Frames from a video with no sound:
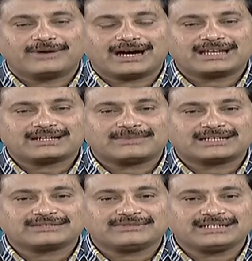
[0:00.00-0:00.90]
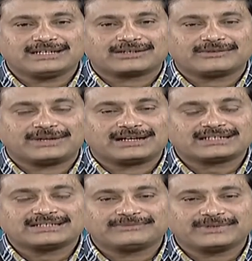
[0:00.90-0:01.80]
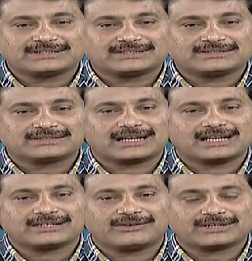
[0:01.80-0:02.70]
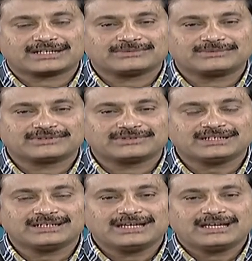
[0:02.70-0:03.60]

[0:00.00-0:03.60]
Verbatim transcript: వాళ్ళకి మాత్రం ఈ యొక్క ఫంగస్ ఇన్ఫెక్షన్స్ రావడానికి అవకాశం ఉంటుంది